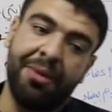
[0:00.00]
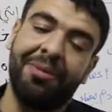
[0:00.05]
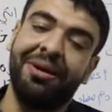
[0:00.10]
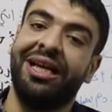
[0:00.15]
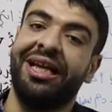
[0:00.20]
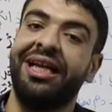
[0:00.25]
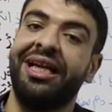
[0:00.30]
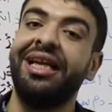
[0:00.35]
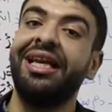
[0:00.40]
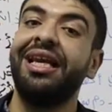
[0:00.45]
ما
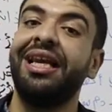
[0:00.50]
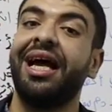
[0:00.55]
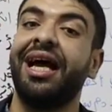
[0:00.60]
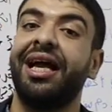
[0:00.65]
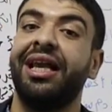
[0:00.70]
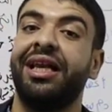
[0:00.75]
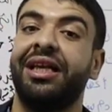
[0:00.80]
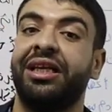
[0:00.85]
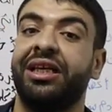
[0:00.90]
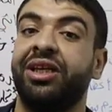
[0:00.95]
بنحل
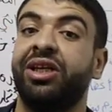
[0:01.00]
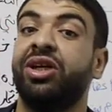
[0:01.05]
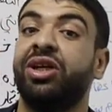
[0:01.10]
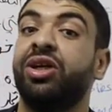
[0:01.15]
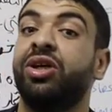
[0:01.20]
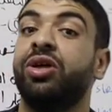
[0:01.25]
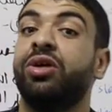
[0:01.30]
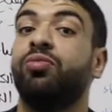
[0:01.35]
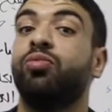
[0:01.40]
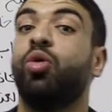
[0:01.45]
عليه
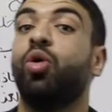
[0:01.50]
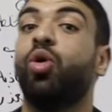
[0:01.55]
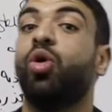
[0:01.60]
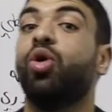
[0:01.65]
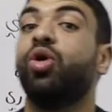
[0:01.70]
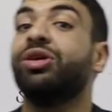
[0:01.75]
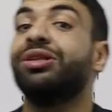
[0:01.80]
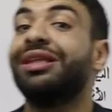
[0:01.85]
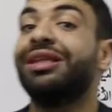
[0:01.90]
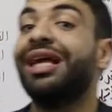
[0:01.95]

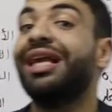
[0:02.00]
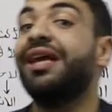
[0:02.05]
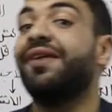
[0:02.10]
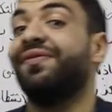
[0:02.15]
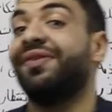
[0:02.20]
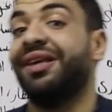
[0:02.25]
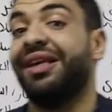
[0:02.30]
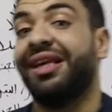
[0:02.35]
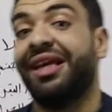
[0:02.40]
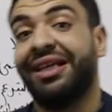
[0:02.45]

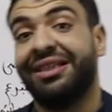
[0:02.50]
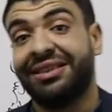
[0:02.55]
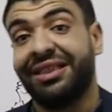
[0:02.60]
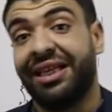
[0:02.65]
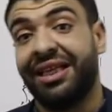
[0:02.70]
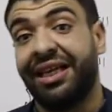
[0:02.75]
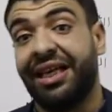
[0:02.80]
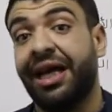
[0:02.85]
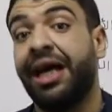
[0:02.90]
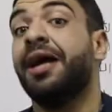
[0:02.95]
مختلف
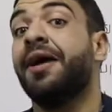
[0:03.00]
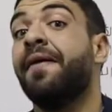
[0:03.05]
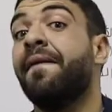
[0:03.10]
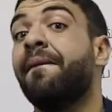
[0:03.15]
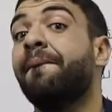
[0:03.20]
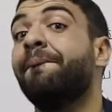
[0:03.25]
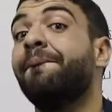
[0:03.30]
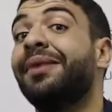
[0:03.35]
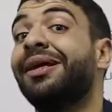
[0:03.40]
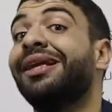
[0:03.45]
الاسئله
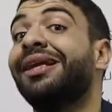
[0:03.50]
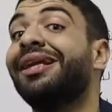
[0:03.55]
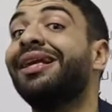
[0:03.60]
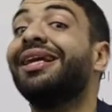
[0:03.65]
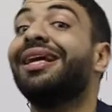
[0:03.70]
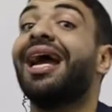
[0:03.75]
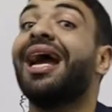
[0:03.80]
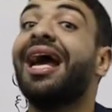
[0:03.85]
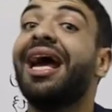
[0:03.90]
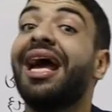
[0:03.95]
من
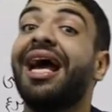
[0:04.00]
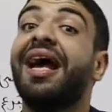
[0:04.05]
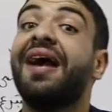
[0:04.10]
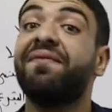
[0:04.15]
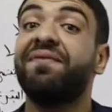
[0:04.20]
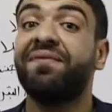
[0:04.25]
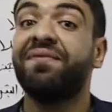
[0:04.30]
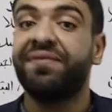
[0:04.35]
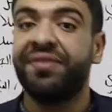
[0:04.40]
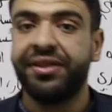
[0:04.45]

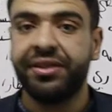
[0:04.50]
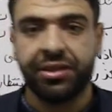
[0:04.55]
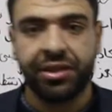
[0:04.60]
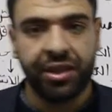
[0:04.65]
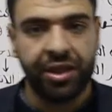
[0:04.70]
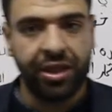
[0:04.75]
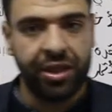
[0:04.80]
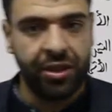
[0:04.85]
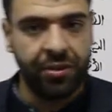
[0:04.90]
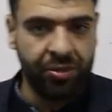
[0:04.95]
كافه
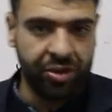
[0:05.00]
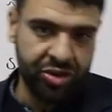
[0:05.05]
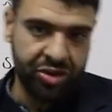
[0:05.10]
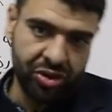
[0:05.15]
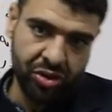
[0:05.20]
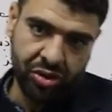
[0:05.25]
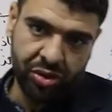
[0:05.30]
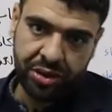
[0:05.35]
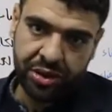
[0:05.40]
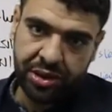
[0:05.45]

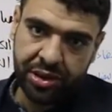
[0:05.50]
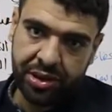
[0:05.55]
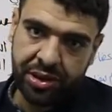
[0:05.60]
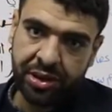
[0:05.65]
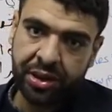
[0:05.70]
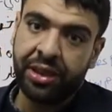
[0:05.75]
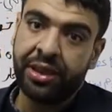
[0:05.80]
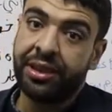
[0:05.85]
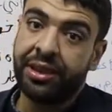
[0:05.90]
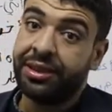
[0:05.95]
المصادر
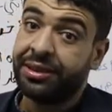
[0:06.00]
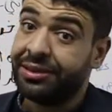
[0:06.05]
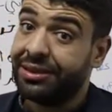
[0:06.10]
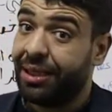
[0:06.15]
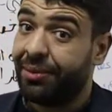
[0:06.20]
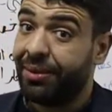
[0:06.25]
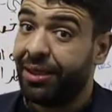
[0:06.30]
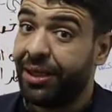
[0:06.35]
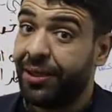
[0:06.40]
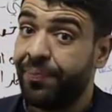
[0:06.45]

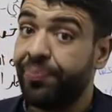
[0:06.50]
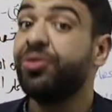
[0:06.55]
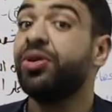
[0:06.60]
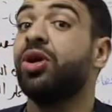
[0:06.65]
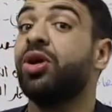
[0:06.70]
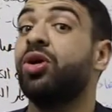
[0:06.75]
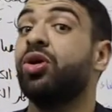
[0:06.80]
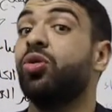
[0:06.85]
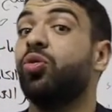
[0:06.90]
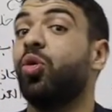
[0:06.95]
تمام
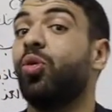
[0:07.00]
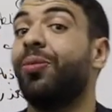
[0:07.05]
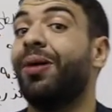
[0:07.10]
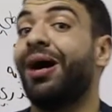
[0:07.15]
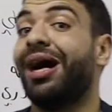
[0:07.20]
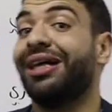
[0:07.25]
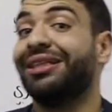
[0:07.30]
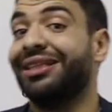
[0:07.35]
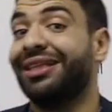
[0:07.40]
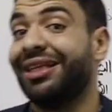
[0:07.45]

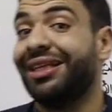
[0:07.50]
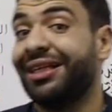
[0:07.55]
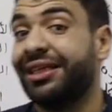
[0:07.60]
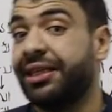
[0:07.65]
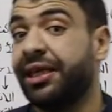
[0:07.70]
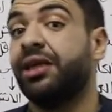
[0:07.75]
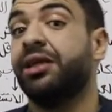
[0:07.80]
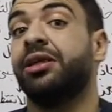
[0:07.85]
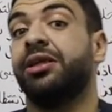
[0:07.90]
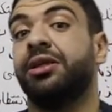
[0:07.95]
وبعد
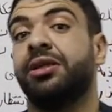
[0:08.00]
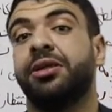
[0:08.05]
كده